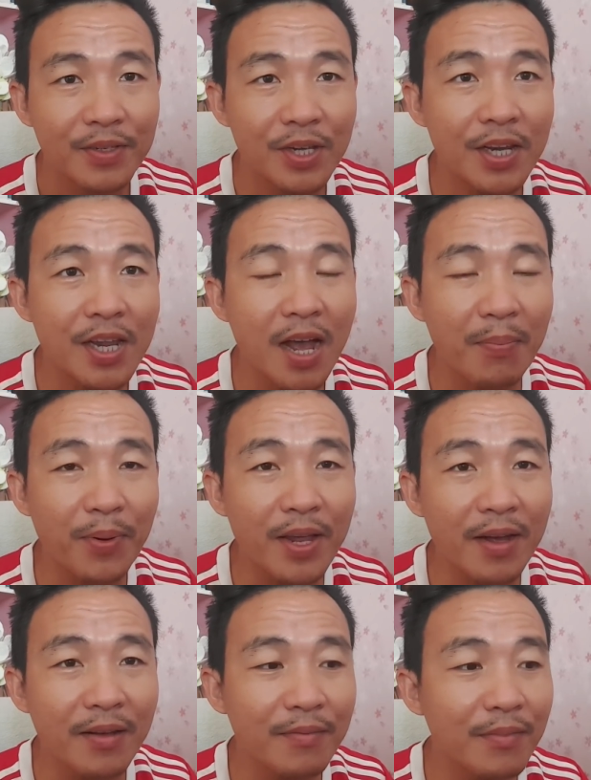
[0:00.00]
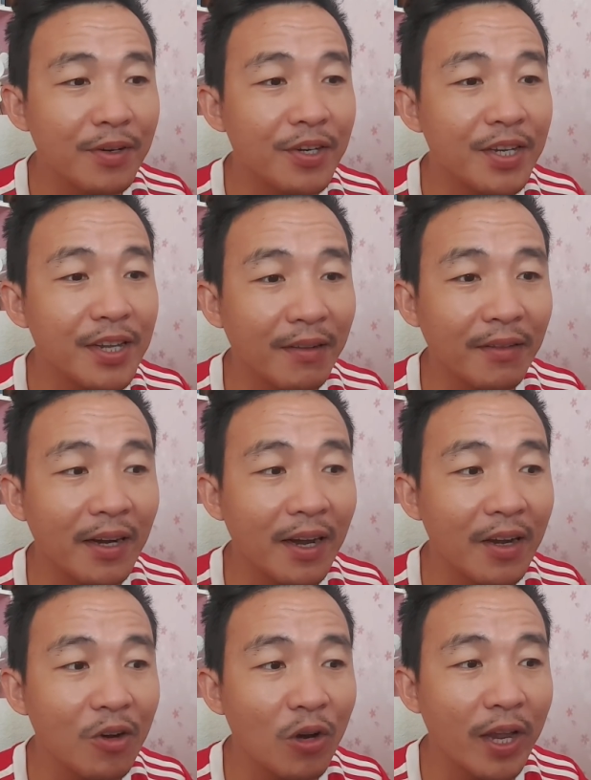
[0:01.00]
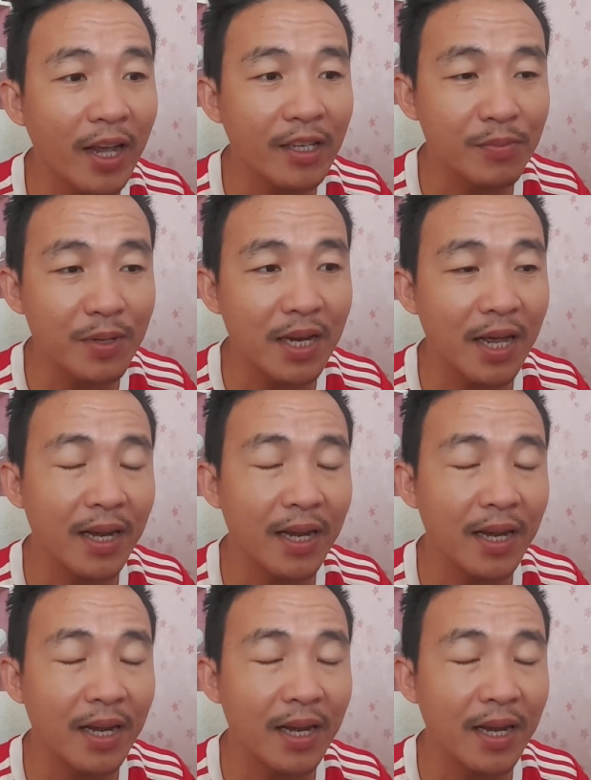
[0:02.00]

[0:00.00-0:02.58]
jadi apa yang dinyatakan oleh Azmin